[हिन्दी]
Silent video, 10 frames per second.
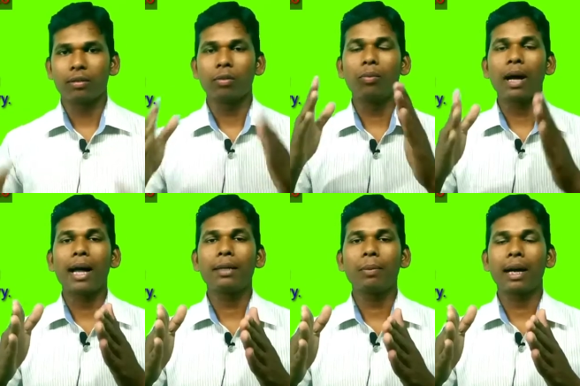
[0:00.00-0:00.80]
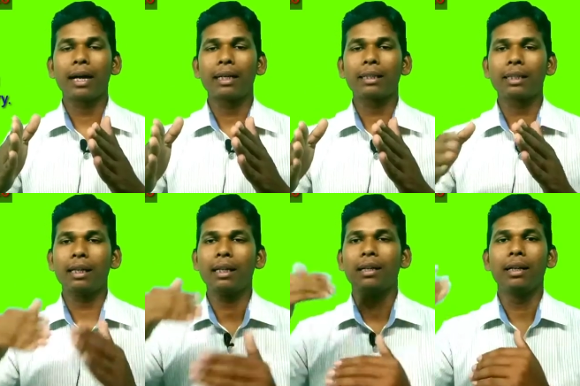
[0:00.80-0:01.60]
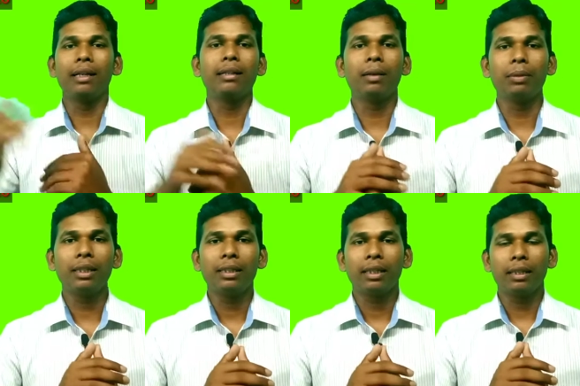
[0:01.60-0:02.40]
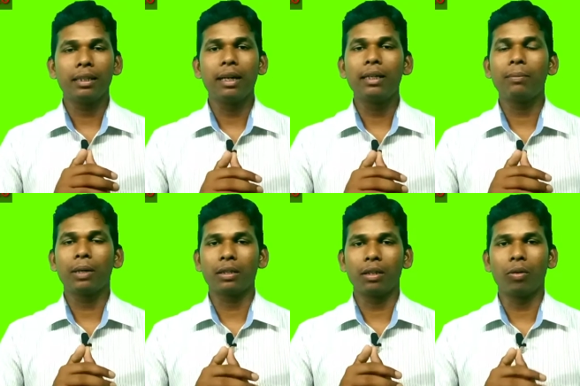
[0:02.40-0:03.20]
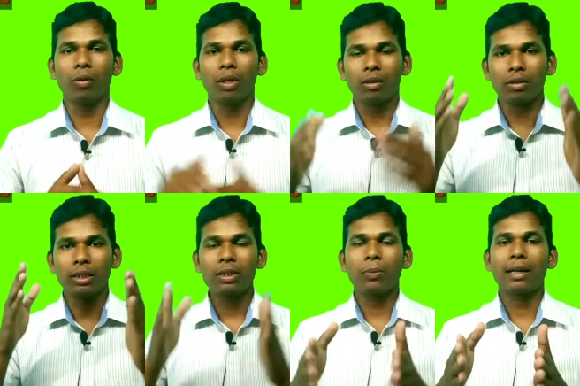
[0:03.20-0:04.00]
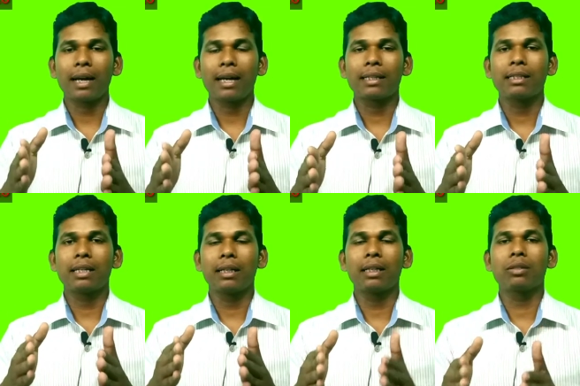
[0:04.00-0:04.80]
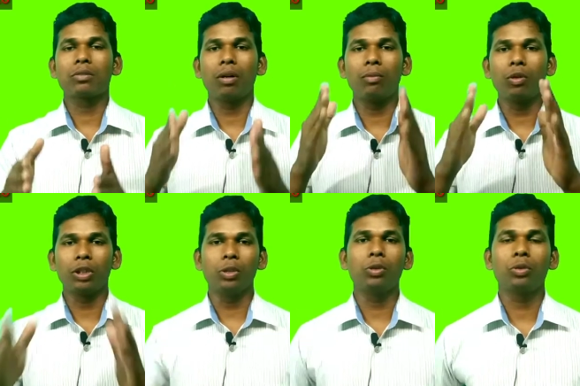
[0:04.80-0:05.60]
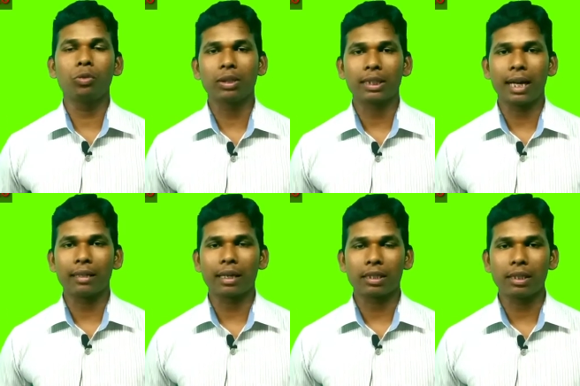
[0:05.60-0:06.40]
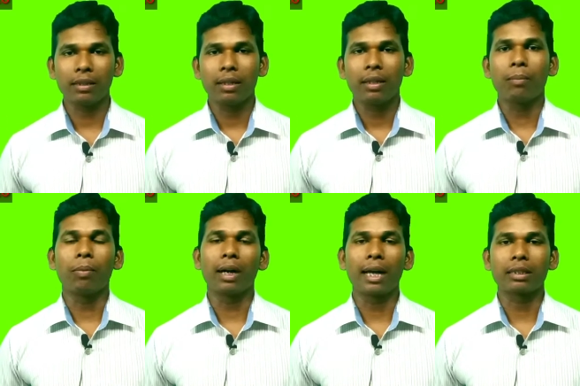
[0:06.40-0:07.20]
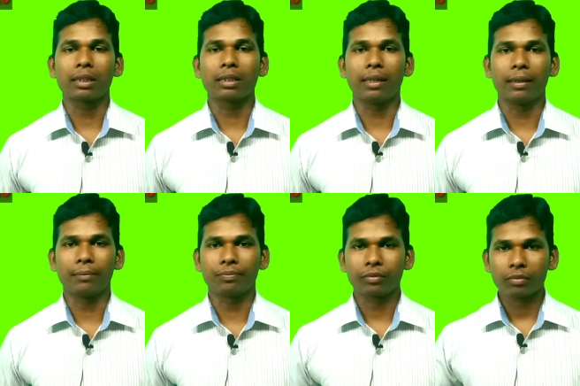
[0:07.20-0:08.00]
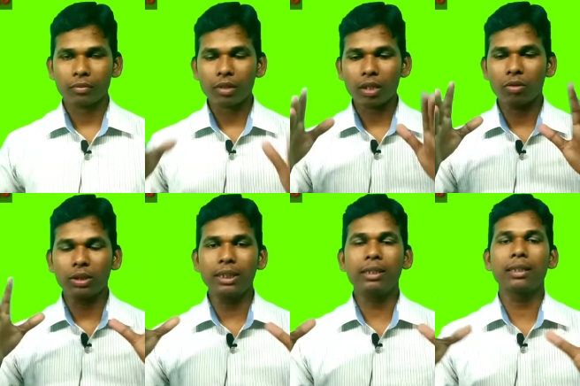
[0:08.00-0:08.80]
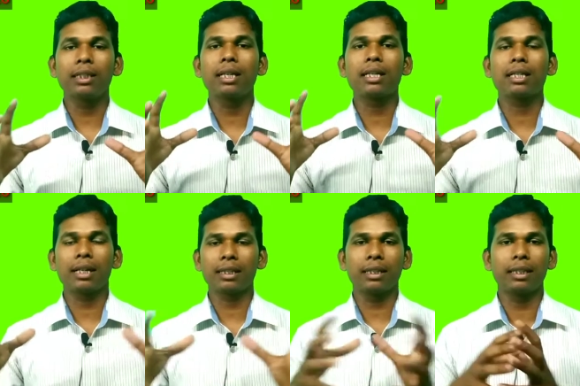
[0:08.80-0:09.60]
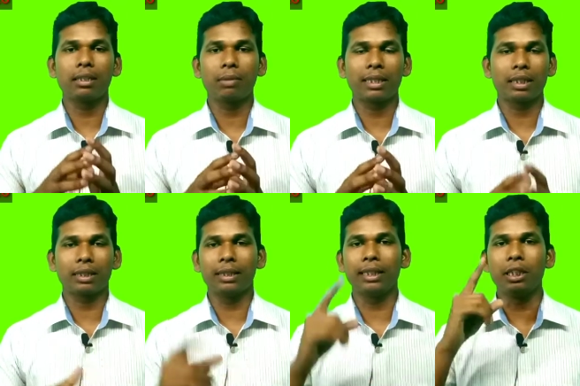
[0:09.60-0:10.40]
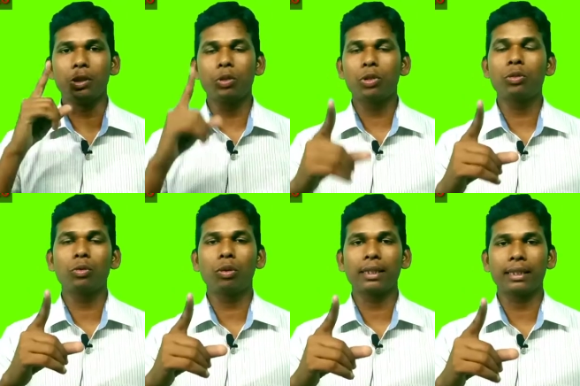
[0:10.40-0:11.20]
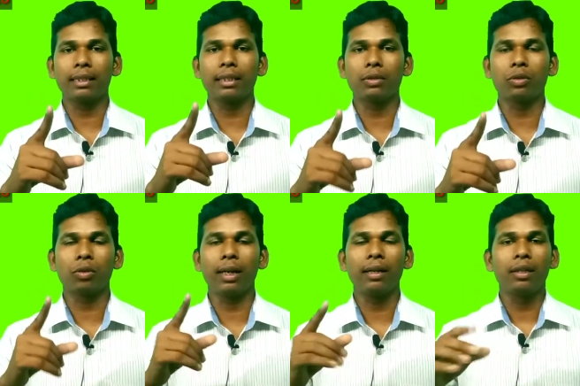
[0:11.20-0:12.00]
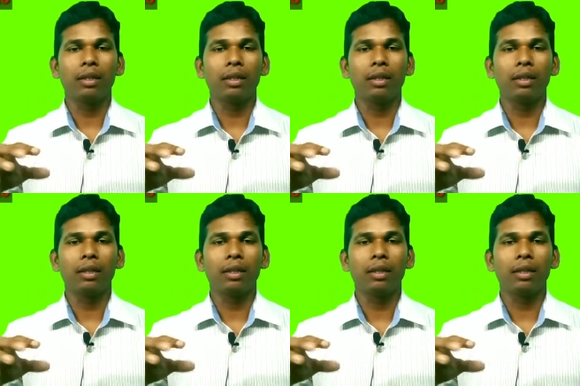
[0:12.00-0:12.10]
तुम कहानी पढ़ा करते थे लेकिन अभी नहीं पढ़ते हो तो इस प्रकार के सेंटेंस को हम लोग यूज टू की सहायता से बना सकते हैं तो जित कितना ज़्यादा सेंटेंस बना सकते हैं देखिए यूज टू का सेंटेंस जो है